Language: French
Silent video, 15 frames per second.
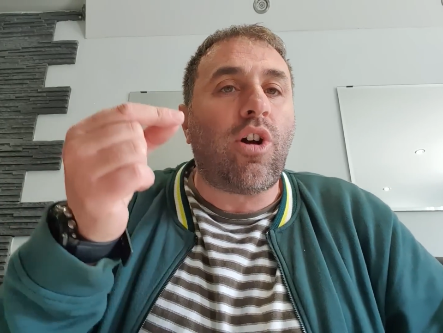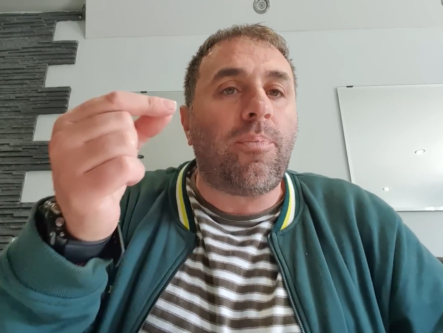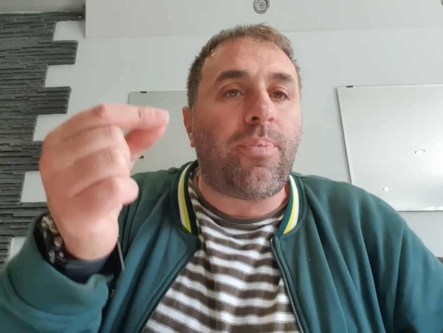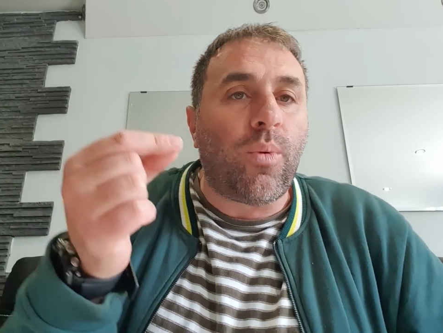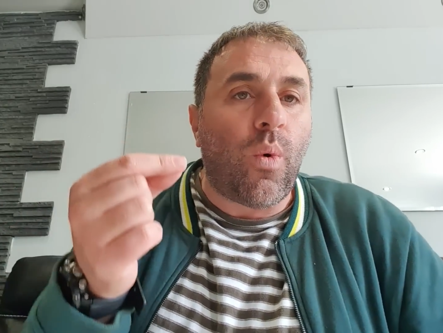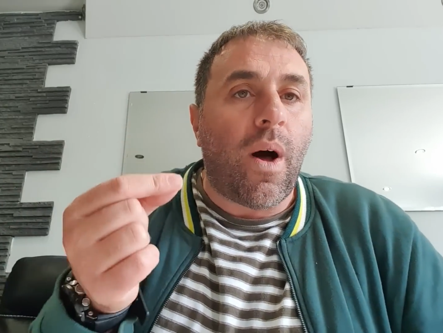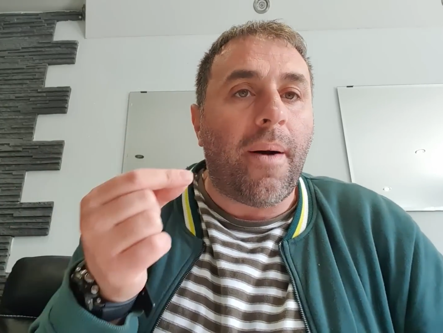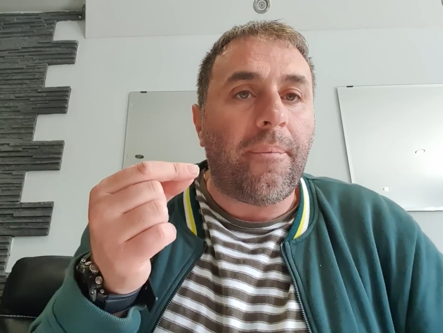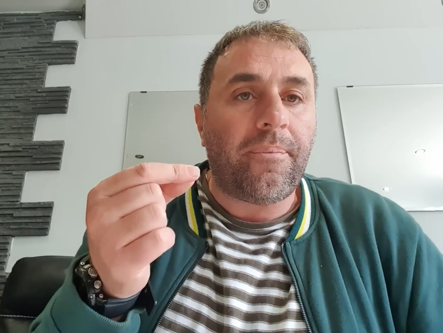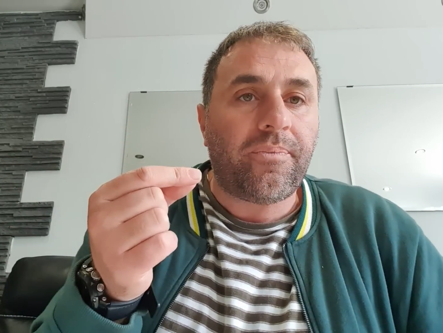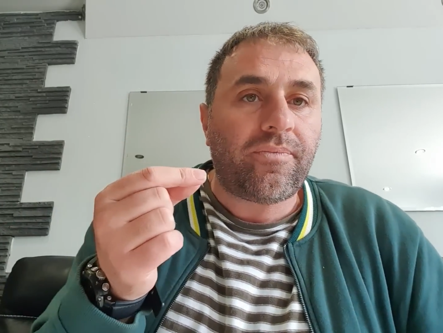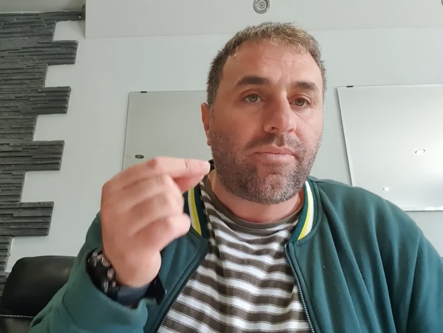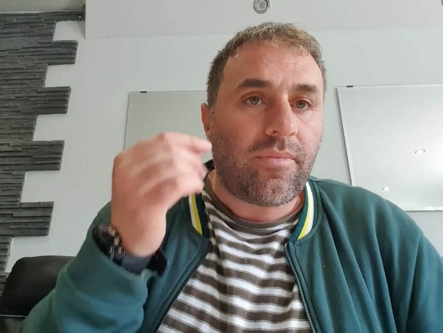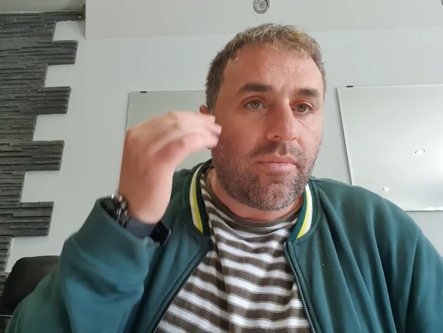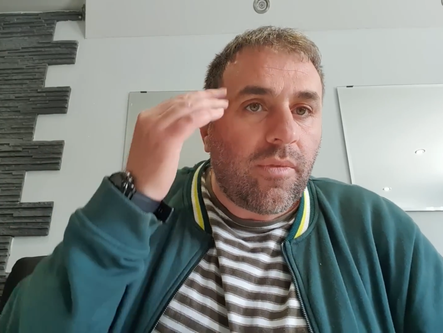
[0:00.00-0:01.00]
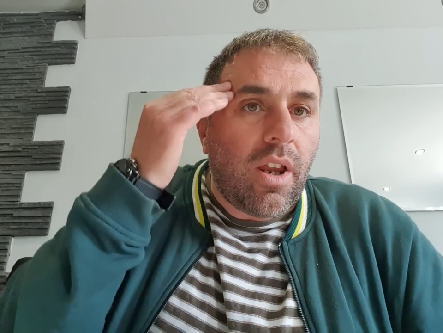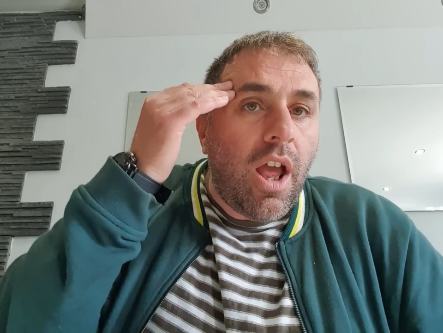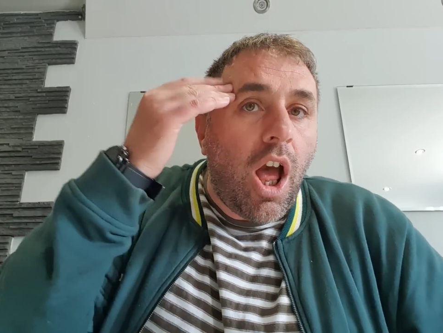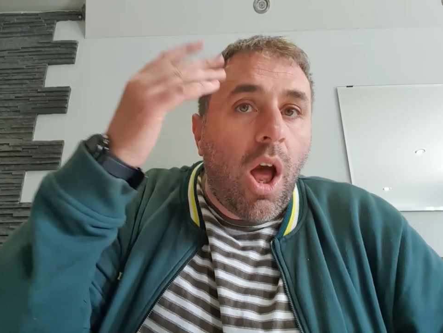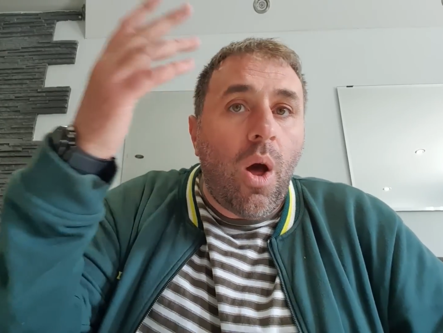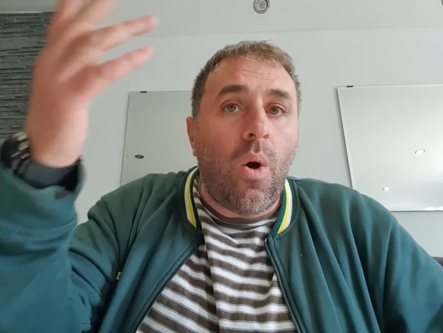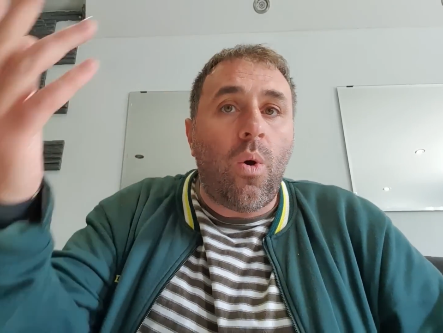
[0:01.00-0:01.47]
emplois.
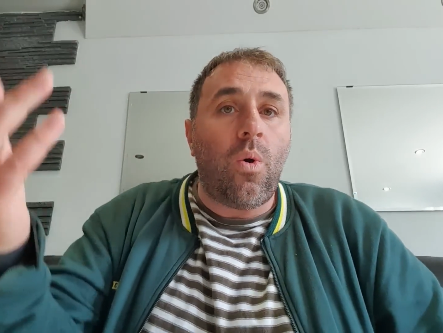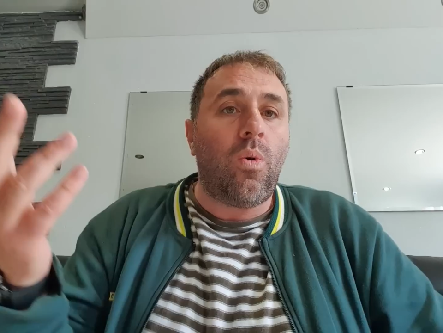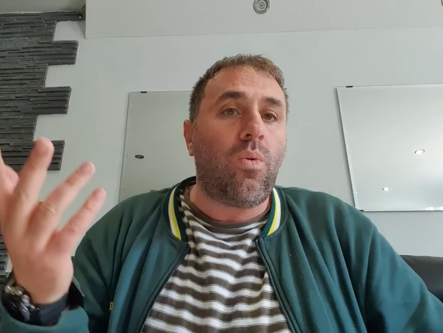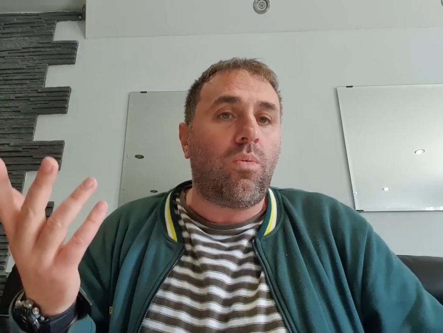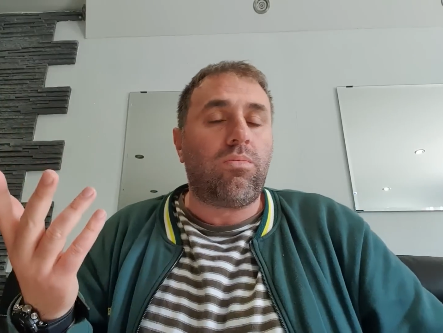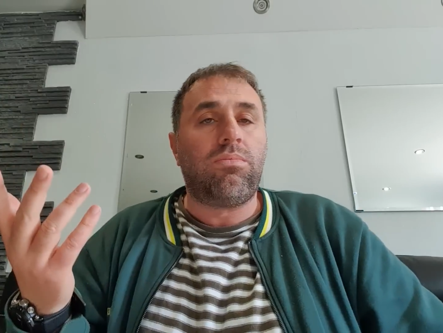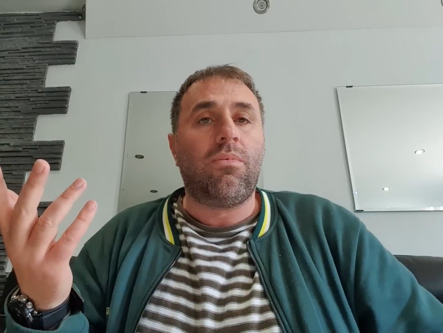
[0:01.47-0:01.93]
Oh!